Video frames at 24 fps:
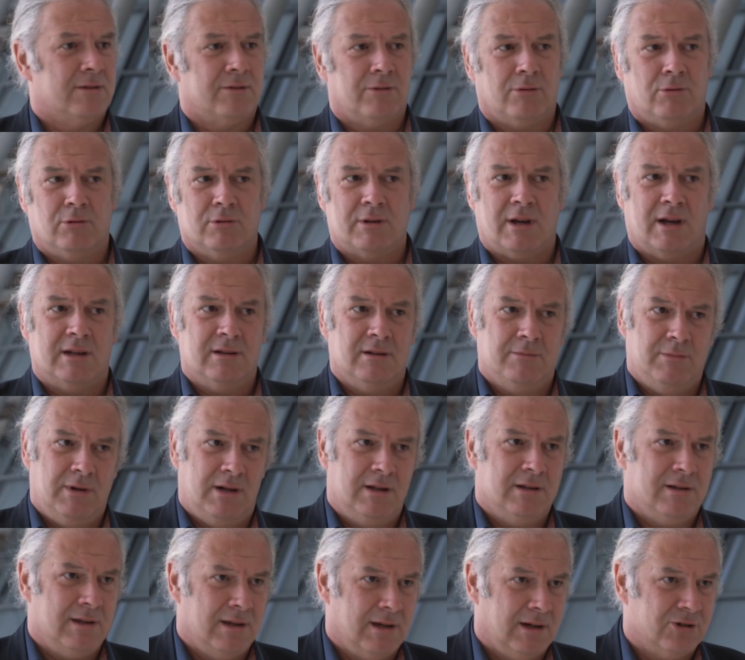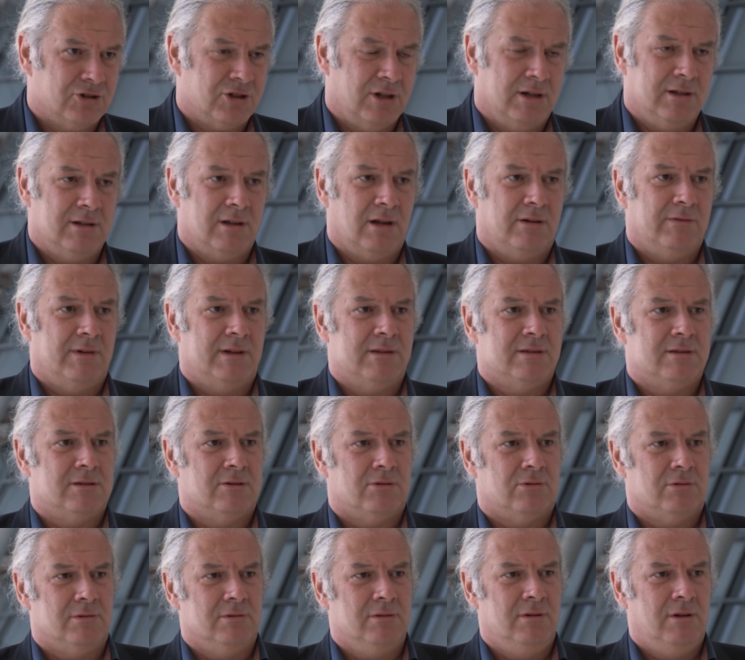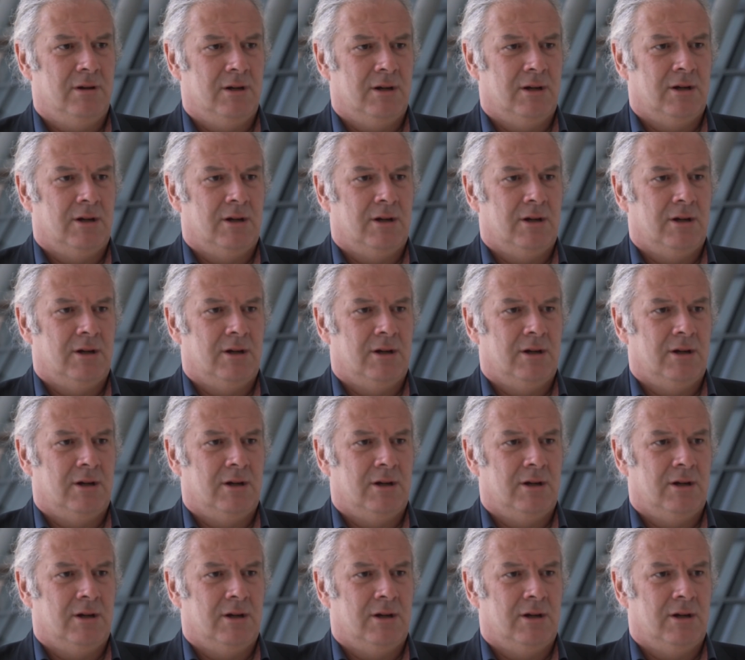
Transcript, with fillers: Es droht eine militärische Intervention.